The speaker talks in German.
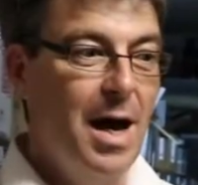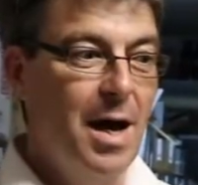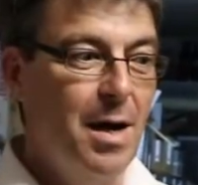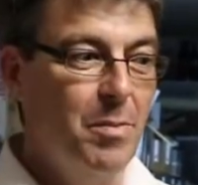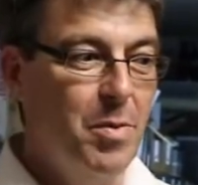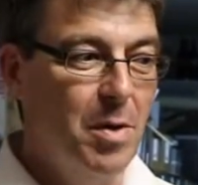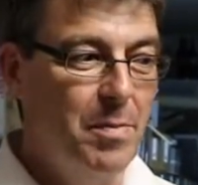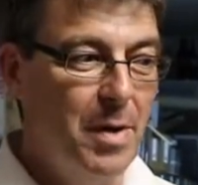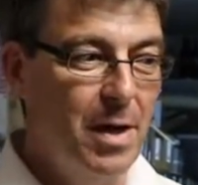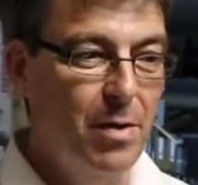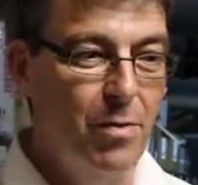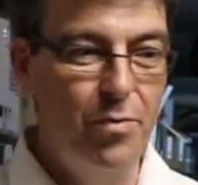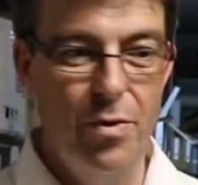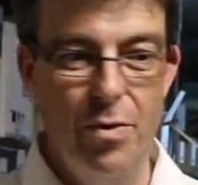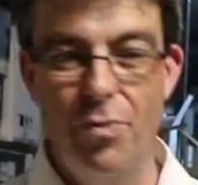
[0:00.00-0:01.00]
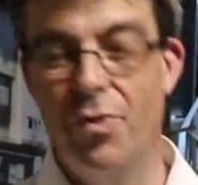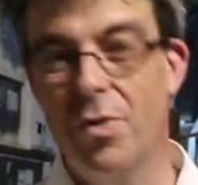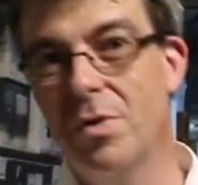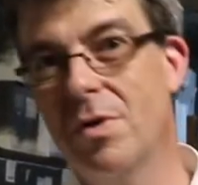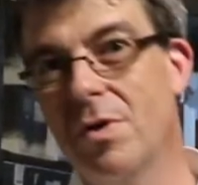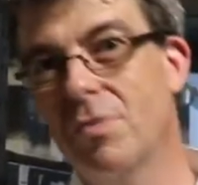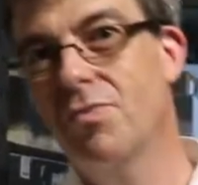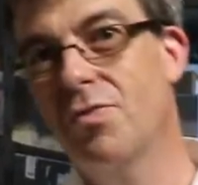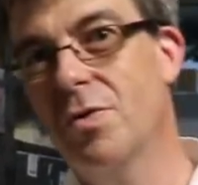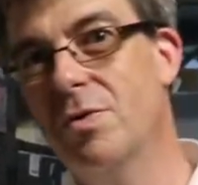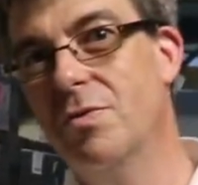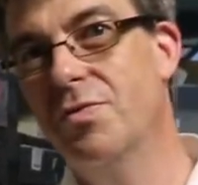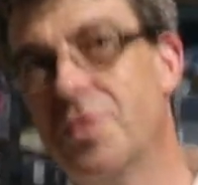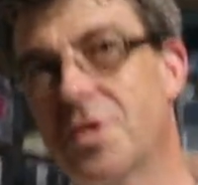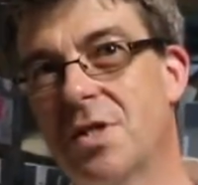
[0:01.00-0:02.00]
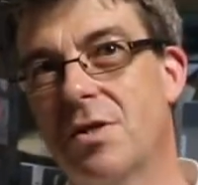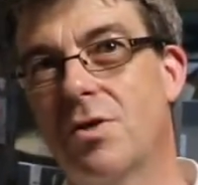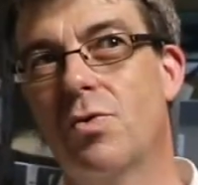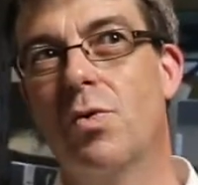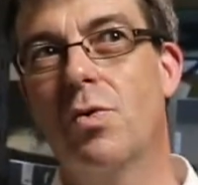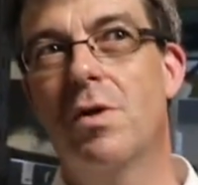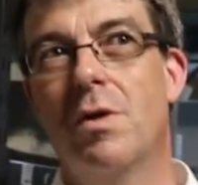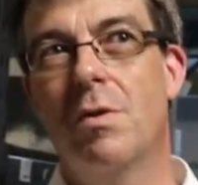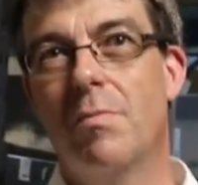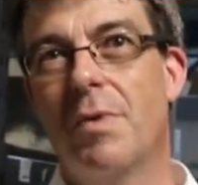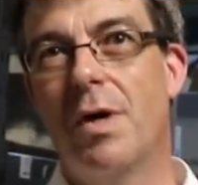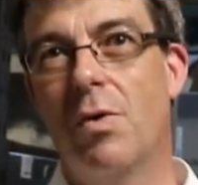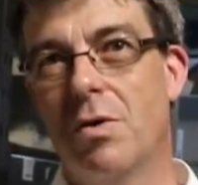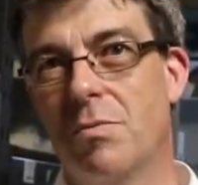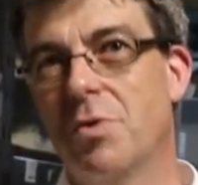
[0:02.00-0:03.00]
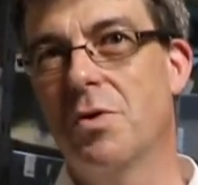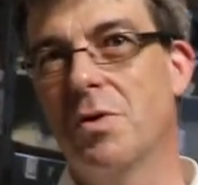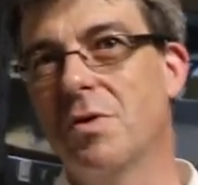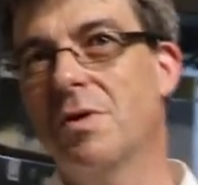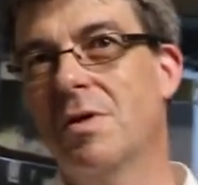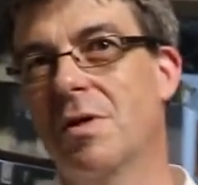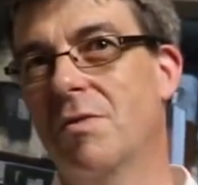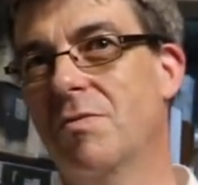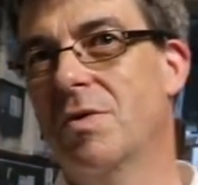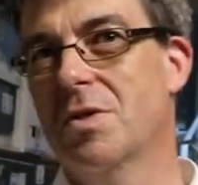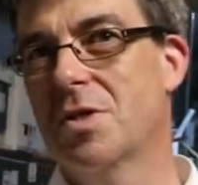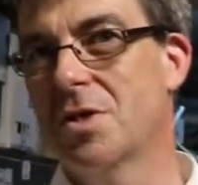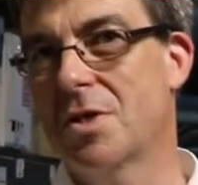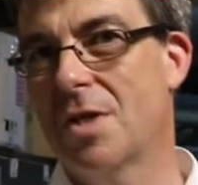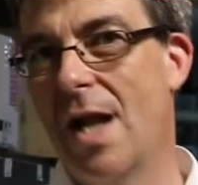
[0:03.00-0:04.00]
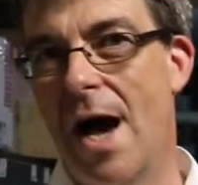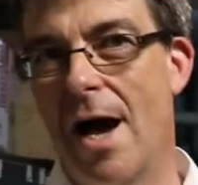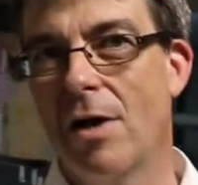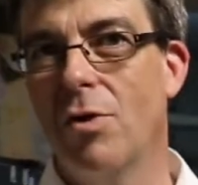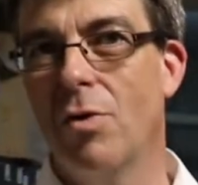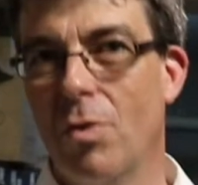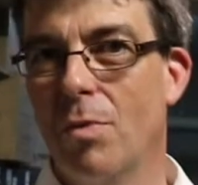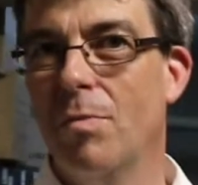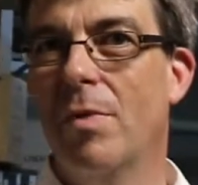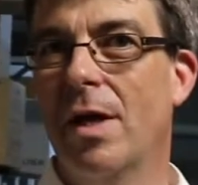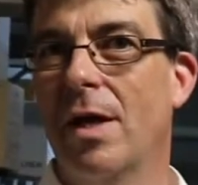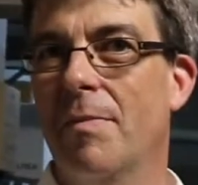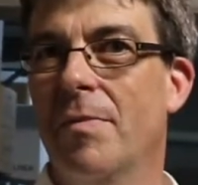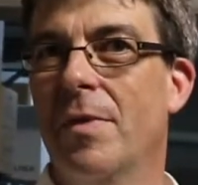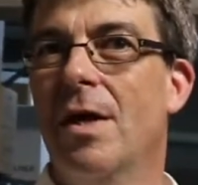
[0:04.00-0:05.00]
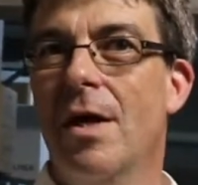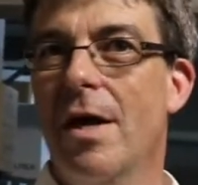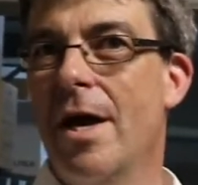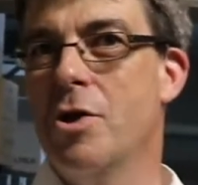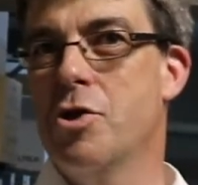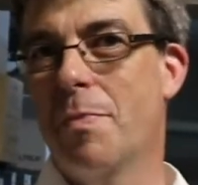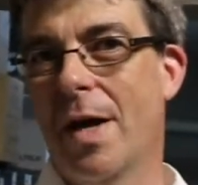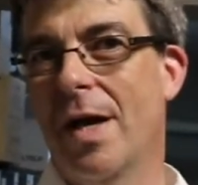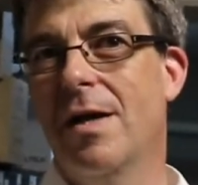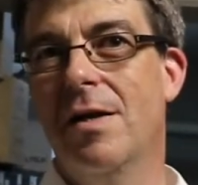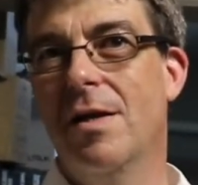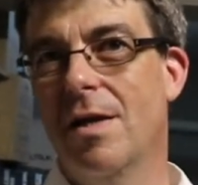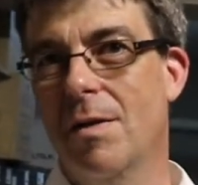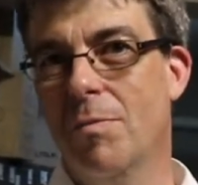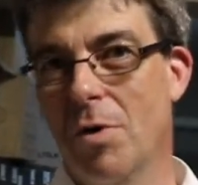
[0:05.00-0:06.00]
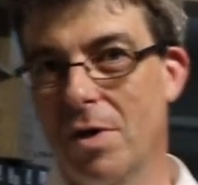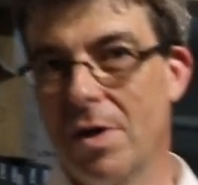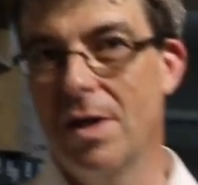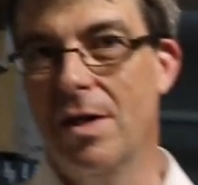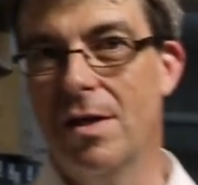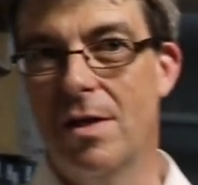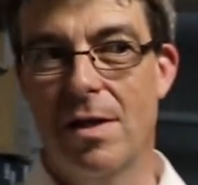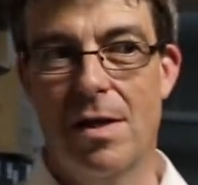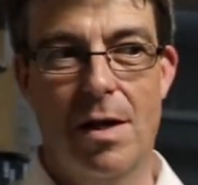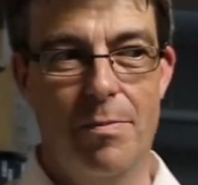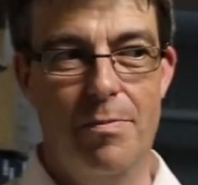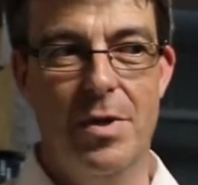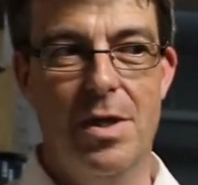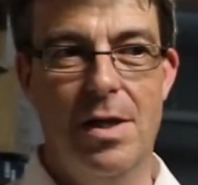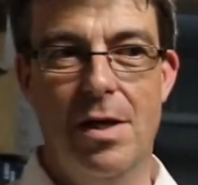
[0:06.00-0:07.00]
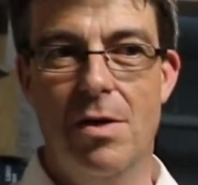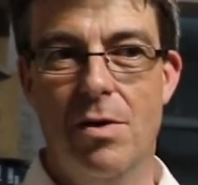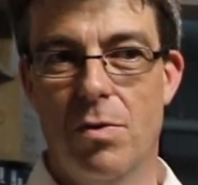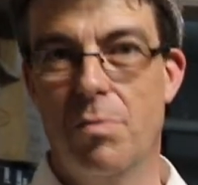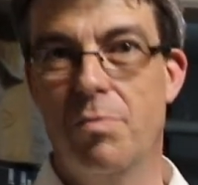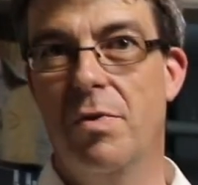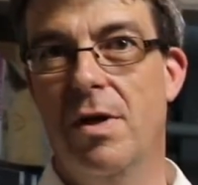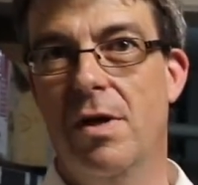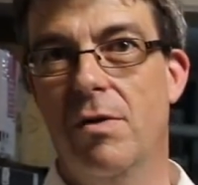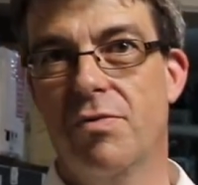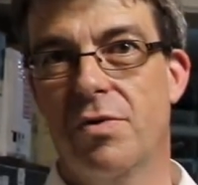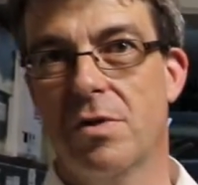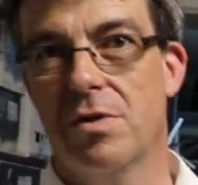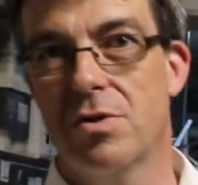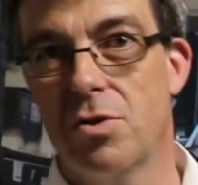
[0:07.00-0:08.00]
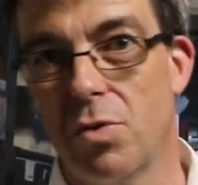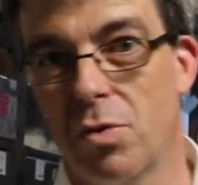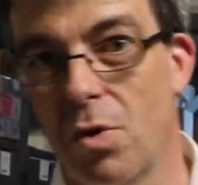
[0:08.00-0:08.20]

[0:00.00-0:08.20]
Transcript: aber bei 550 Kunden braucht man doch ein gewisses Lager, um eben entsprechend immer richtig bedienen und beliefern zu